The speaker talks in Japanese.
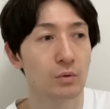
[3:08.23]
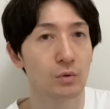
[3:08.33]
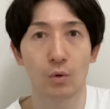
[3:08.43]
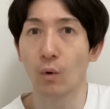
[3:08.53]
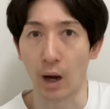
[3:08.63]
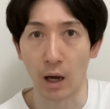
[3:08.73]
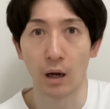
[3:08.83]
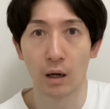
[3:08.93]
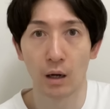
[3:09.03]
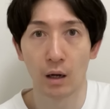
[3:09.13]
今日は、
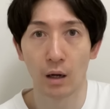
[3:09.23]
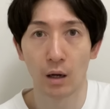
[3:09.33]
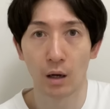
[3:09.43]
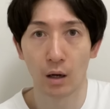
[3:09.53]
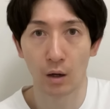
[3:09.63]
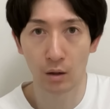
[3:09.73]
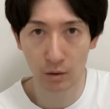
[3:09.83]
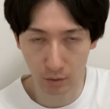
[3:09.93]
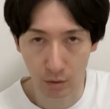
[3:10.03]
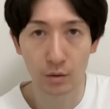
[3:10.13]

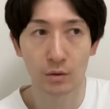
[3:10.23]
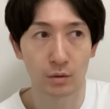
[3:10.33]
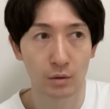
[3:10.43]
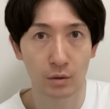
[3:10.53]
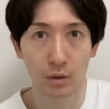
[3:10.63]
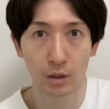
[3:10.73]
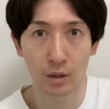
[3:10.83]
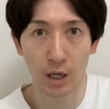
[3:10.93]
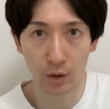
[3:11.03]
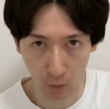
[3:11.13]
うん、
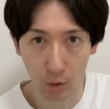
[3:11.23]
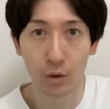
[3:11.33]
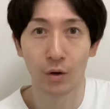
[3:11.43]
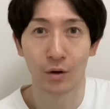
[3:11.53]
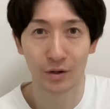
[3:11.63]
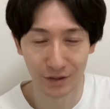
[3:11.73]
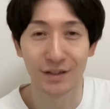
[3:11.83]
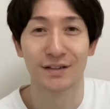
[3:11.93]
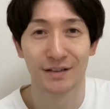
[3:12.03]
帰ろう。うん。